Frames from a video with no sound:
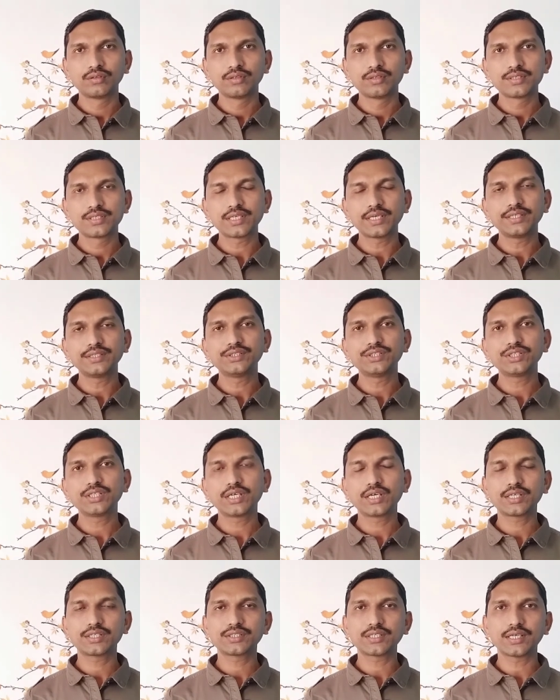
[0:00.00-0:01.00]
सेठ जी
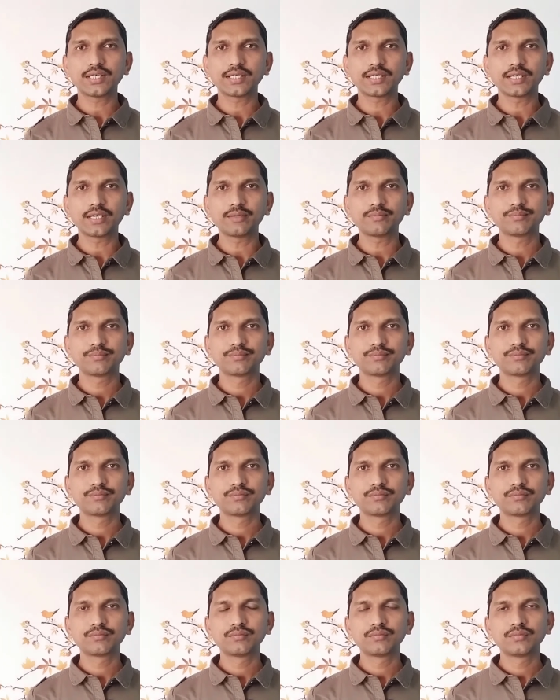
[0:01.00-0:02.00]
घर चले गए
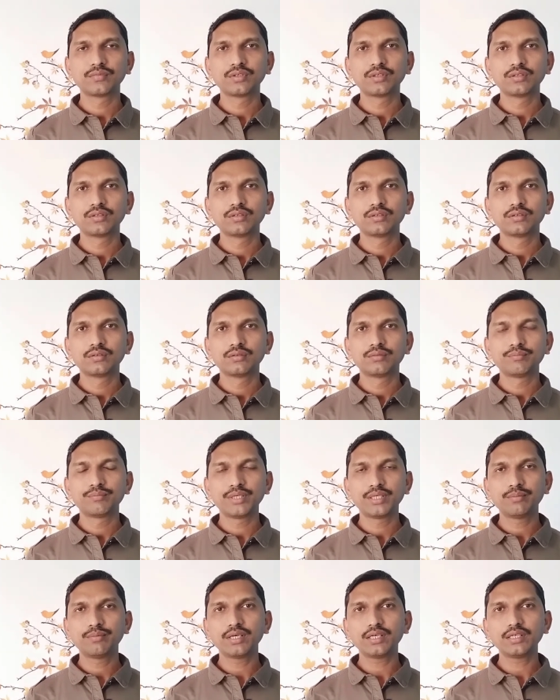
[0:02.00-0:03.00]

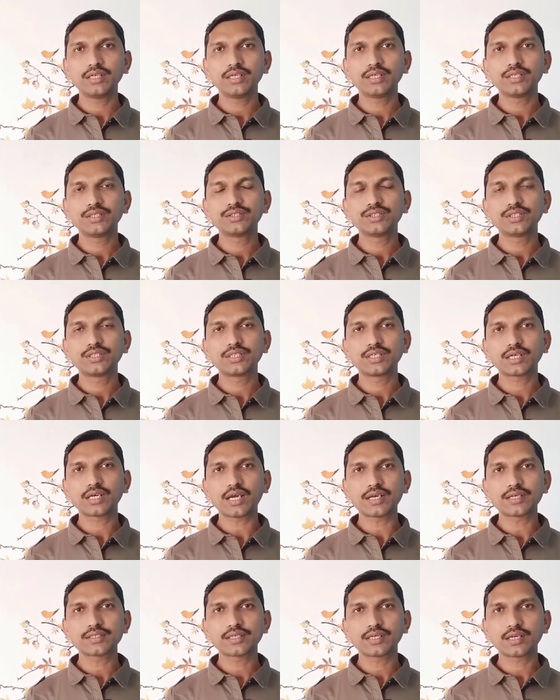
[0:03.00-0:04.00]
बीरबल ने चित्रकार
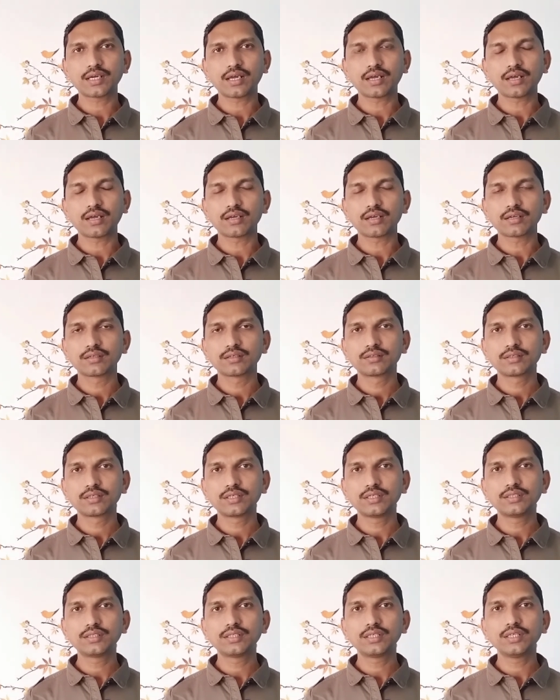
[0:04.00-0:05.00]
से कहा कि
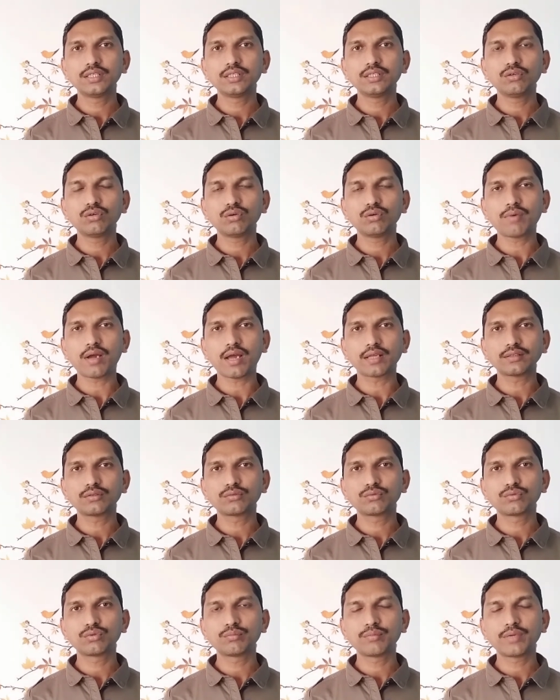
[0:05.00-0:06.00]
तीन दिनों बाद
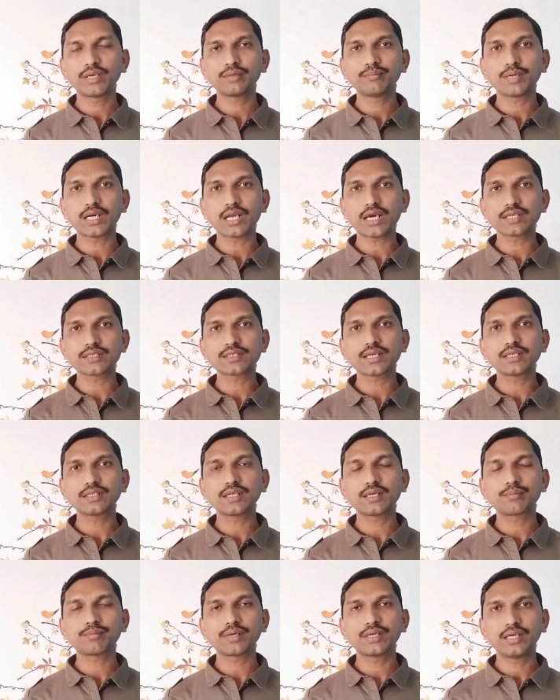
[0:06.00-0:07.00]
तुम एक बड़ा सा
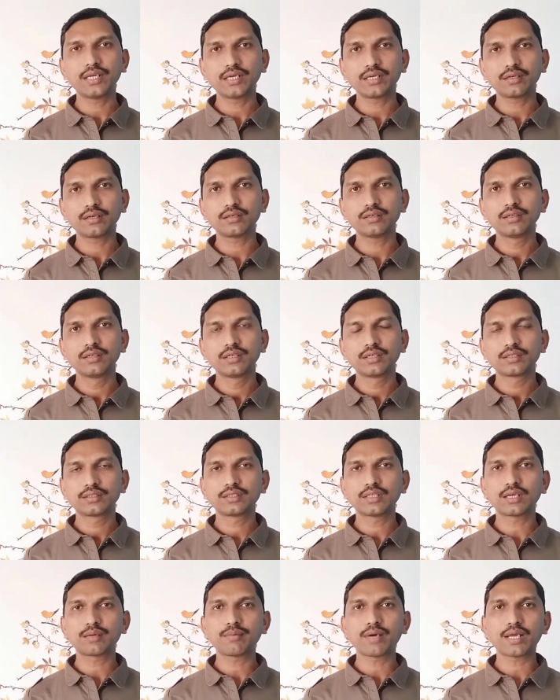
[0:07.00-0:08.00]
दर्पण लेकर
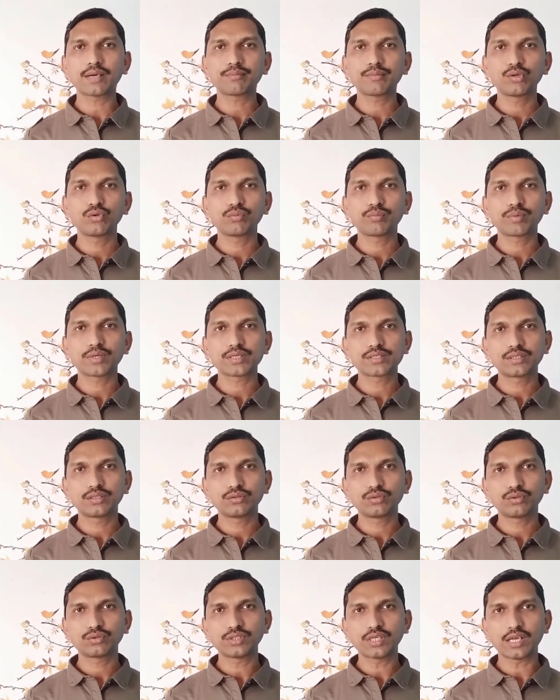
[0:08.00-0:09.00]
दरबार में उपस्थित
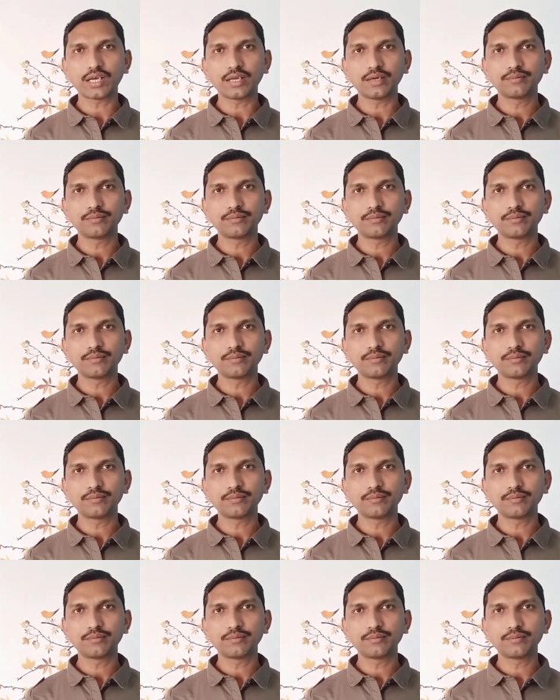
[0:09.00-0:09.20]
हो जाना